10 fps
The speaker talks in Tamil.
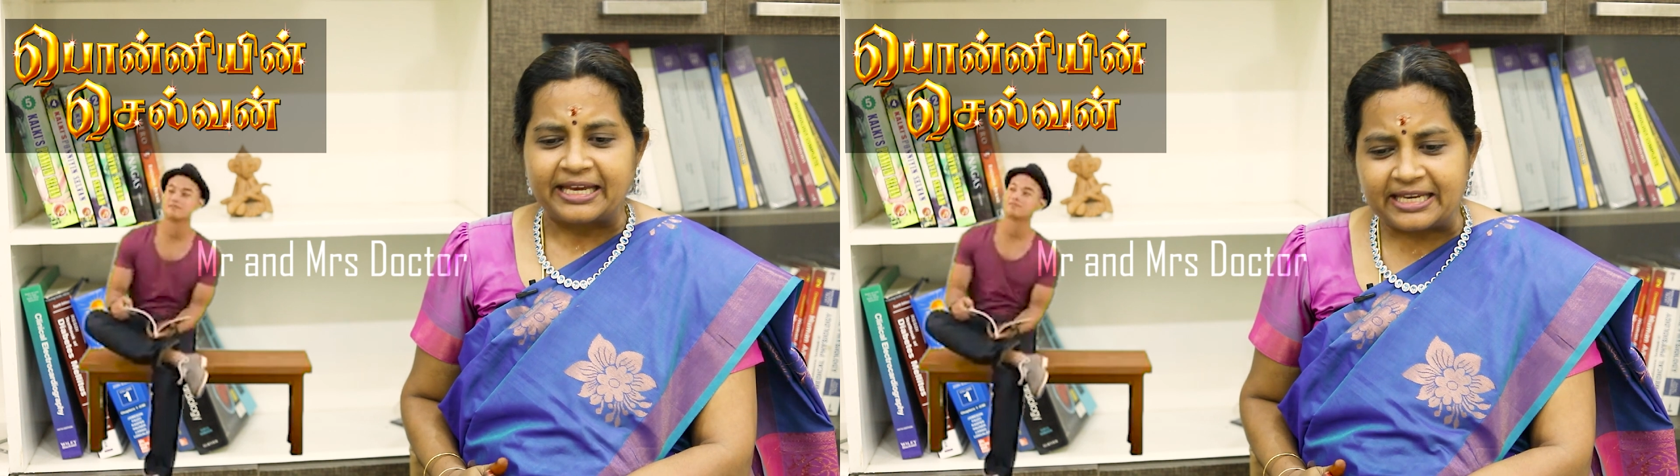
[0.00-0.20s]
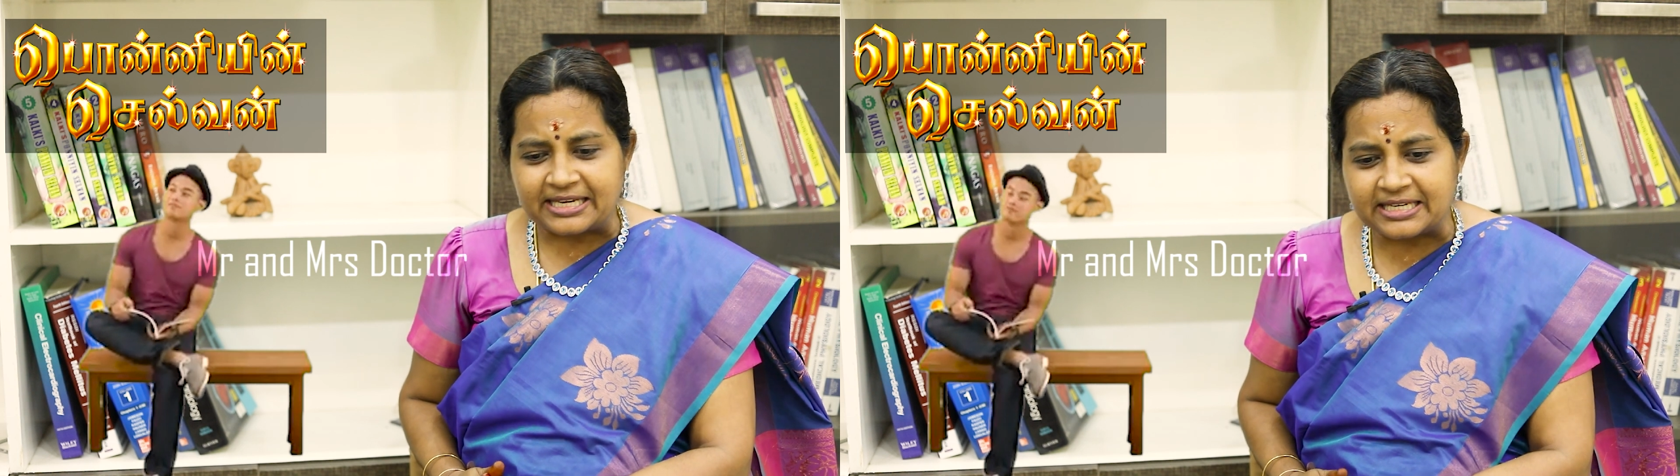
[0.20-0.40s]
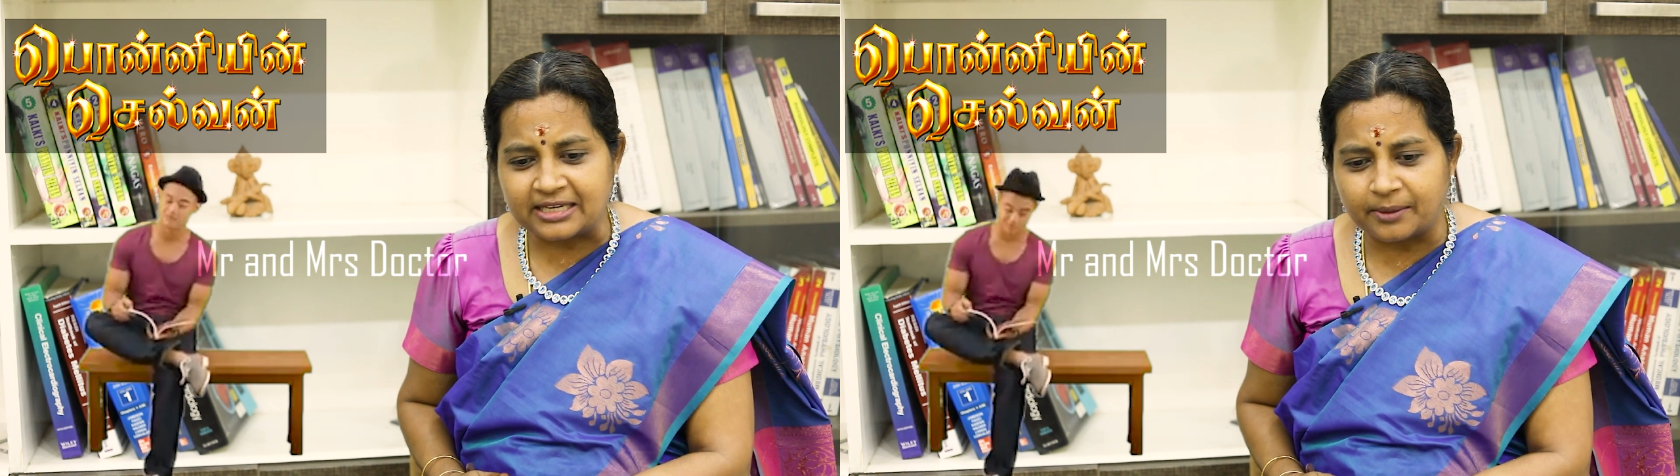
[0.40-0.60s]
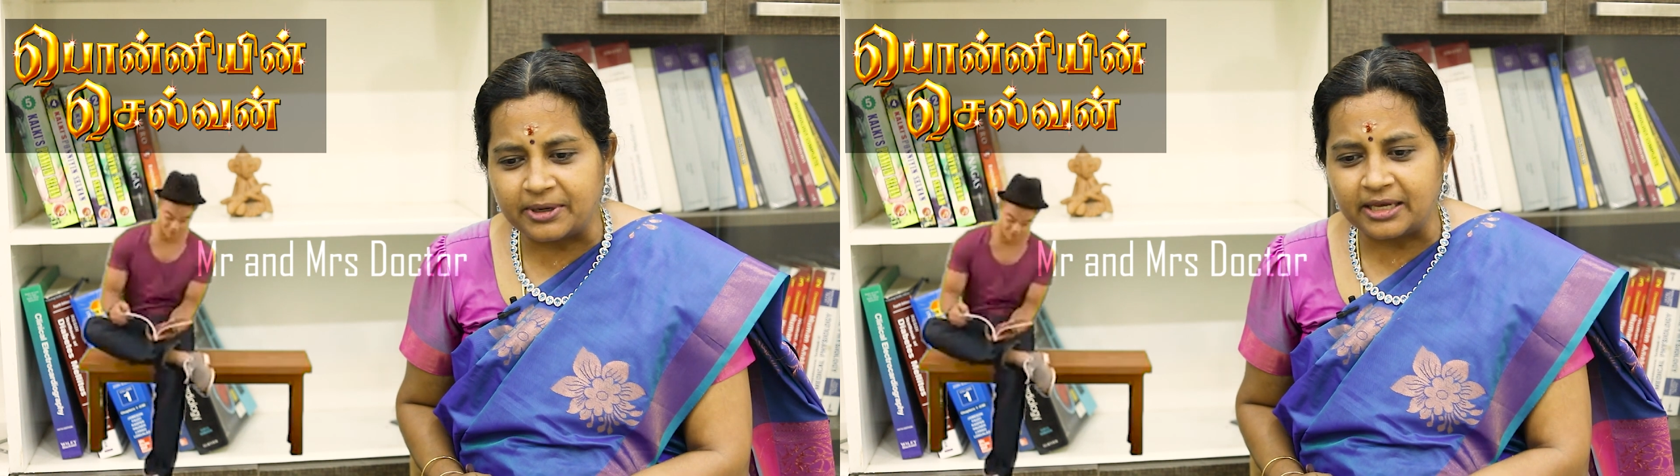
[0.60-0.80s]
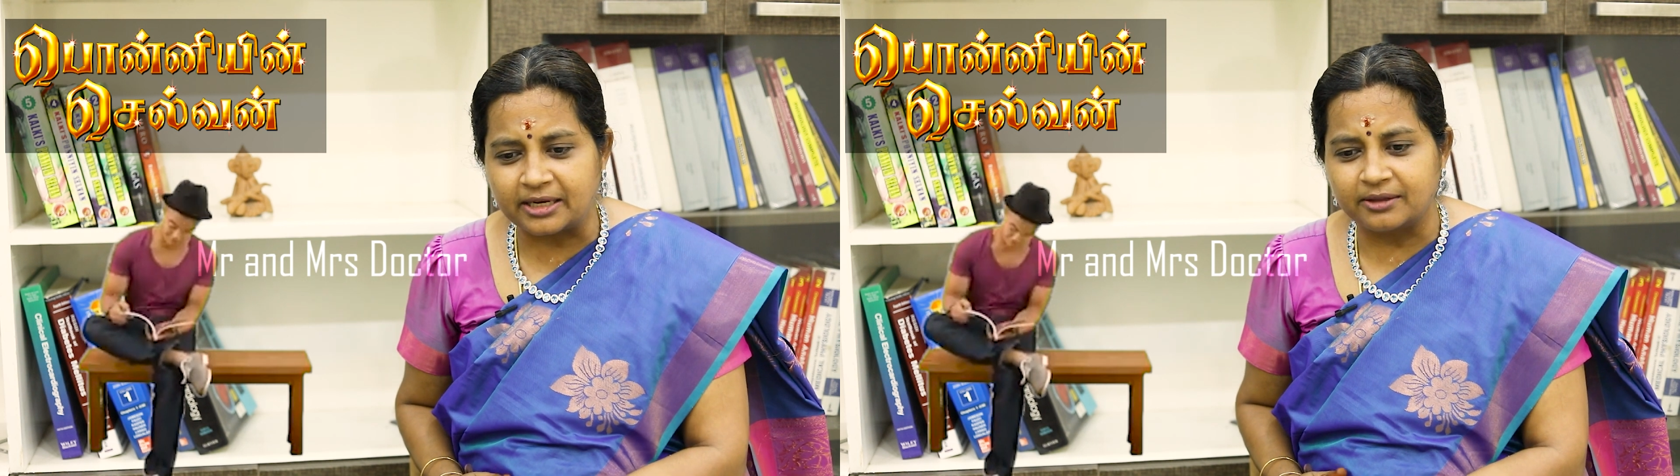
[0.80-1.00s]
ரீடிங்
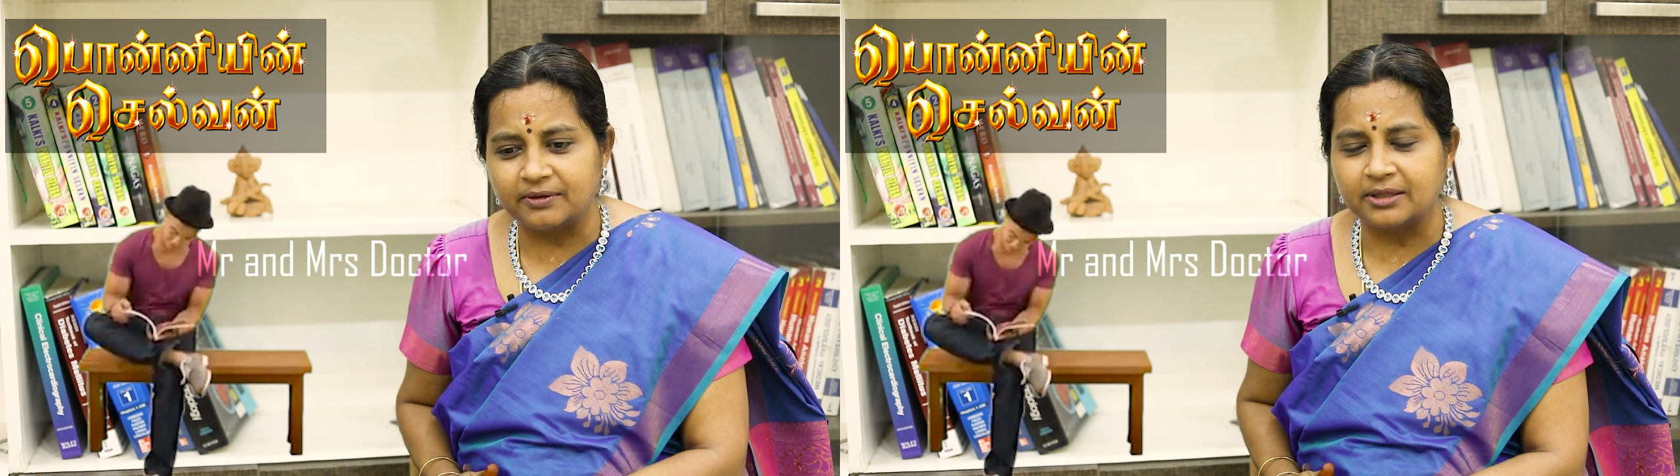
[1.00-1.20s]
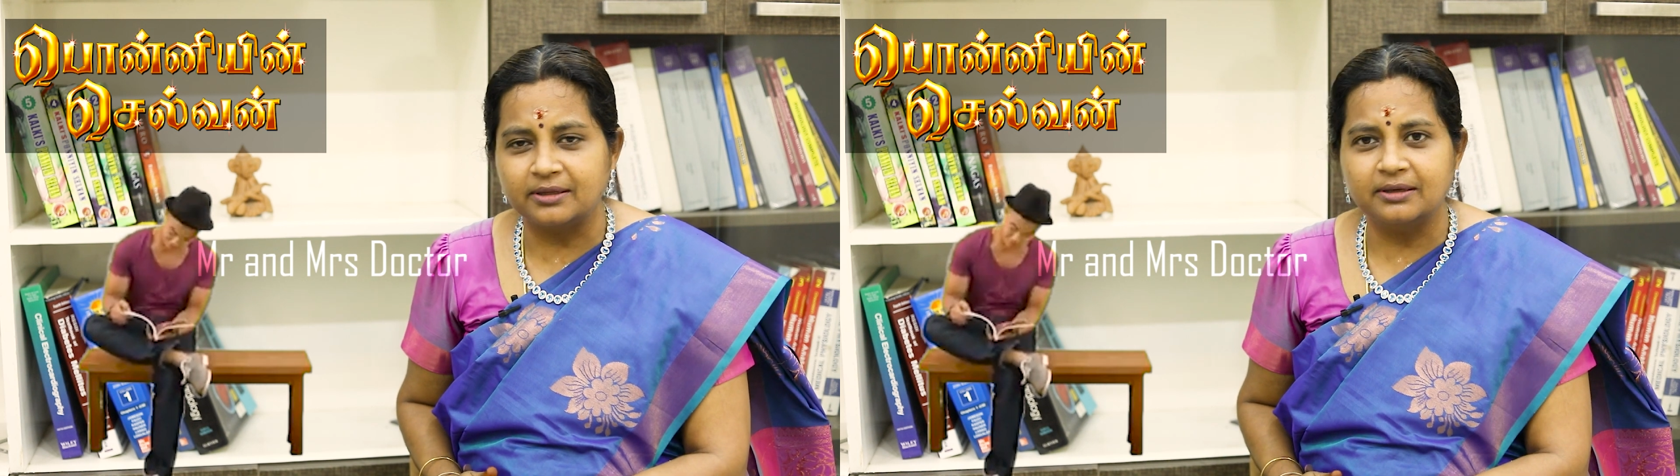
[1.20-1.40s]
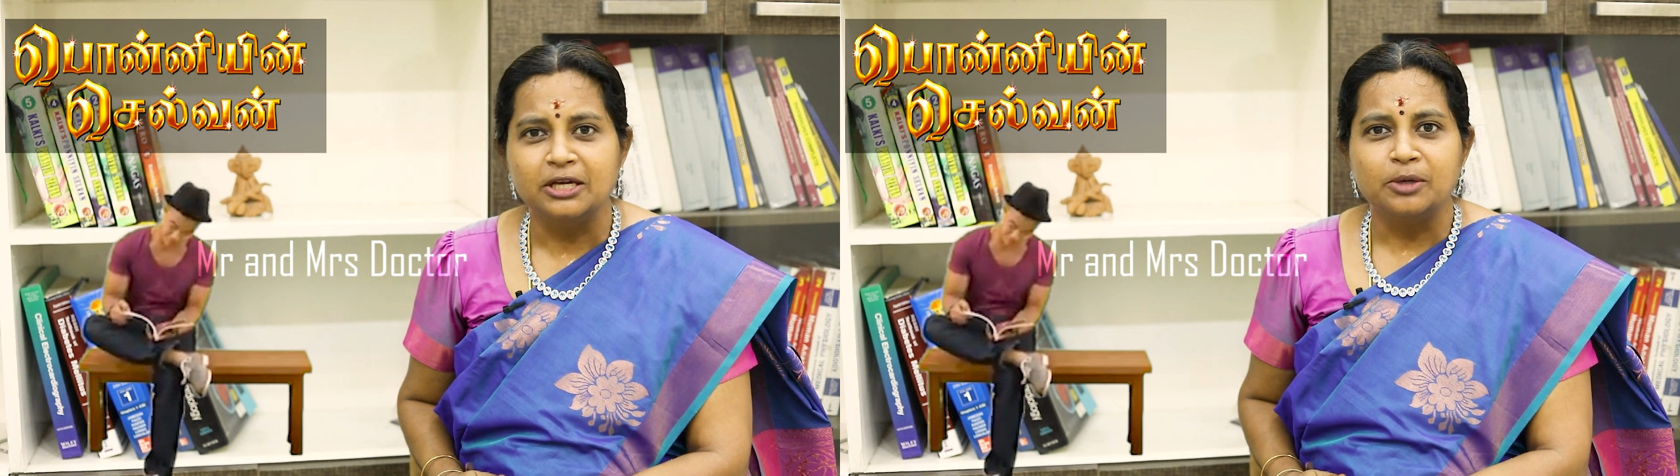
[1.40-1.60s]
அப்படிங்கிறது வந்து